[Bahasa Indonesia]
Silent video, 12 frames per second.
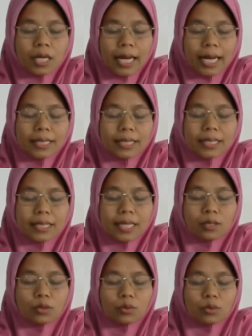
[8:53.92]

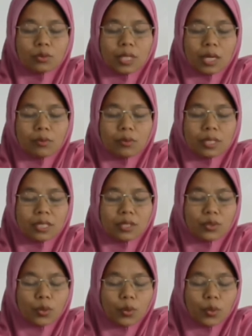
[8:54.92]
adiyatu utawi
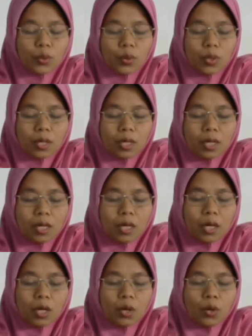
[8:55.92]
dendo,
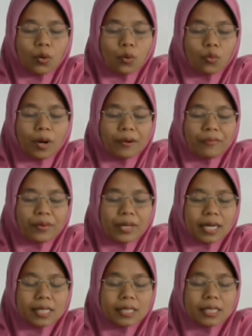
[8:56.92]
wa
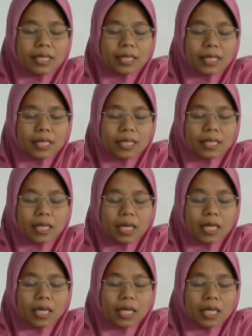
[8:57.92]
rijli
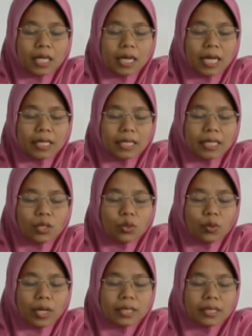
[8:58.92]
lan
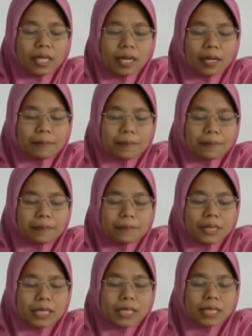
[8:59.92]
iku ing dalem
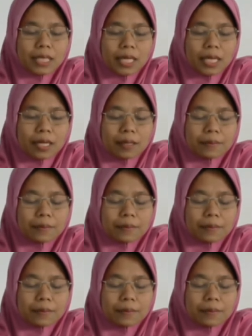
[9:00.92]
sikil